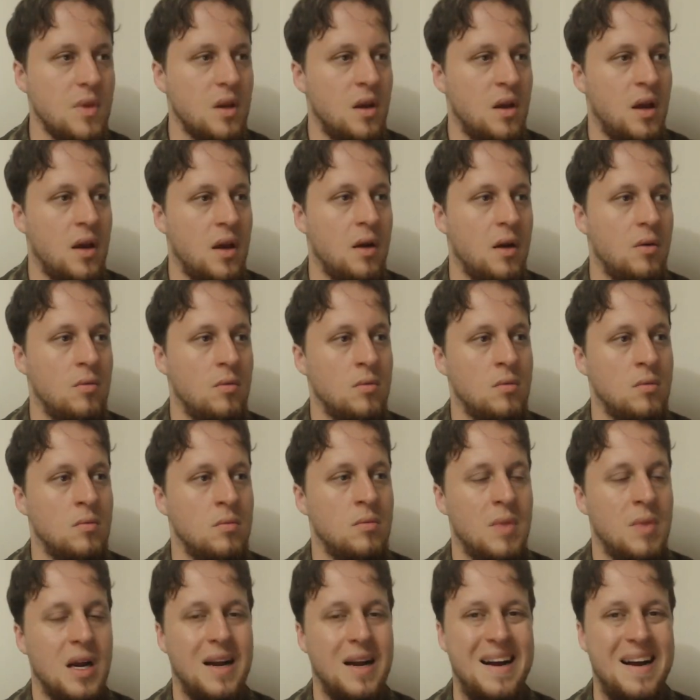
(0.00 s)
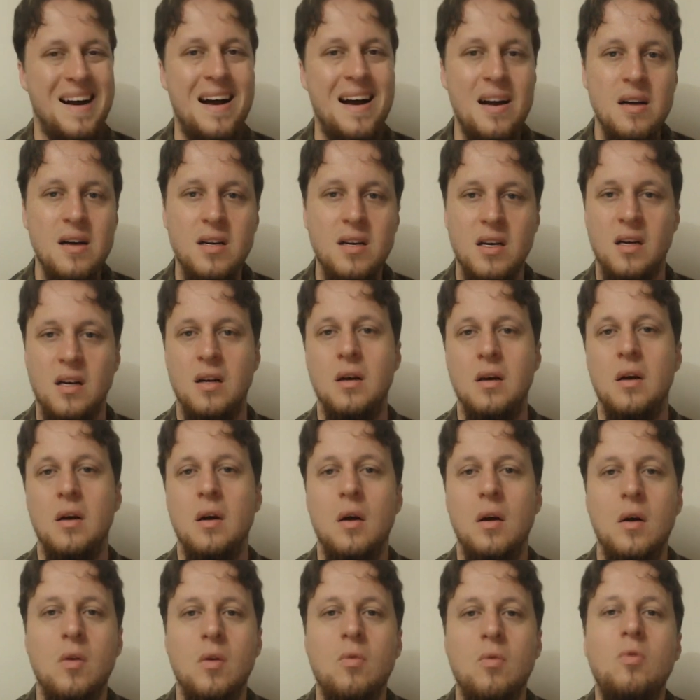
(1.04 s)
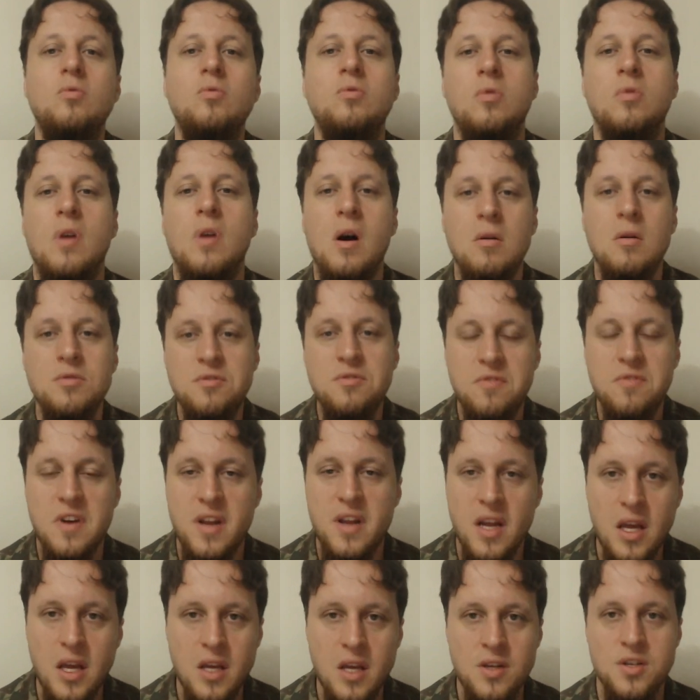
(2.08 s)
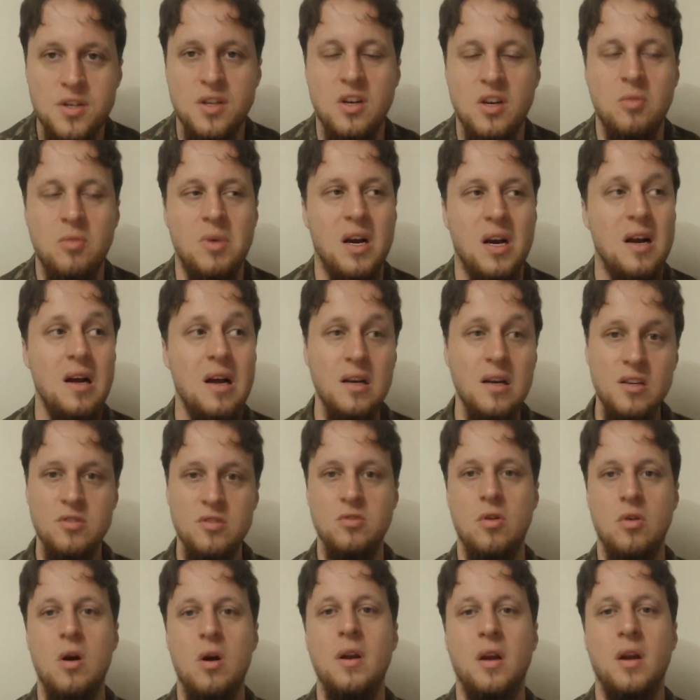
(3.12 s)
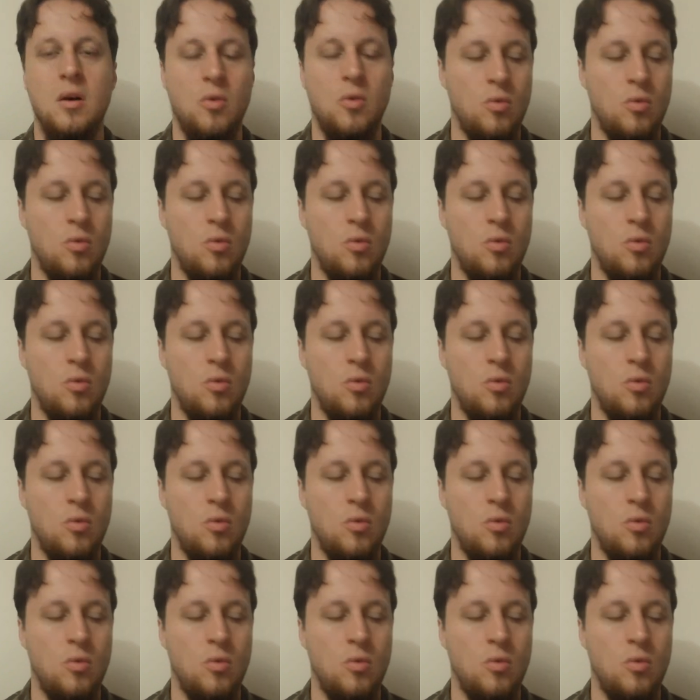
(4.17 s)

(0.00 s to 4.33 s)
é, uma carga cultural diferente, né, uma carga histórica.